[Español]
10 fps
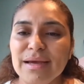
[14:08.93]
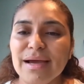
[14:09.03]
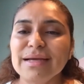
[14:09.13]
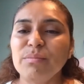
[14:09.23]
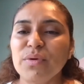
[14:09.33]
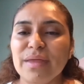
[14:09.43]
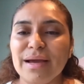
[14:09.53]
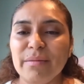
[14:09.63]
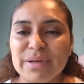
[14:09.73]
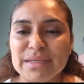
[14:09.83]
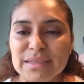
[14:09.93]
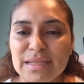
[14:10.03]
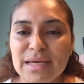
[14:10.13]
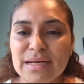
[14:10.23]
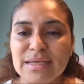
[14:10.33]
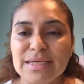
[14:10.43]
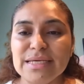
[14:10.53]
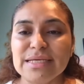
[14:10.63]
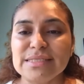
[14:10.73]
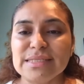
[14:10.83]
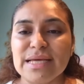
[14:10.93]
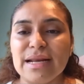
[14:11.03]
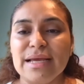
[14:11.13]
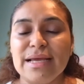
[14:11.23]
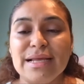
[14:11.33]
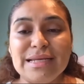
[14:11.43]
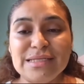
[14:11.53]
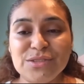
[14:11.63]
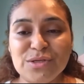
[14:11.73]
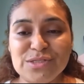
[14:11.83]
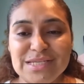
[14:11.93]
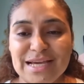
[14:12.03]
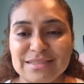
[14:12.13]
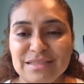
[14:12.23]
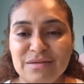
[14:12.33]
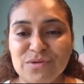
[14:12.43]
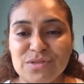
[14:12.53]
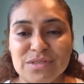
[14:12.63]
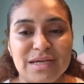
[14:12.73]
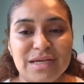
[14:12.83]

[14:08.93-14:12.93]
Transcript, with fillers: a que puedan aprender y estar listos y activos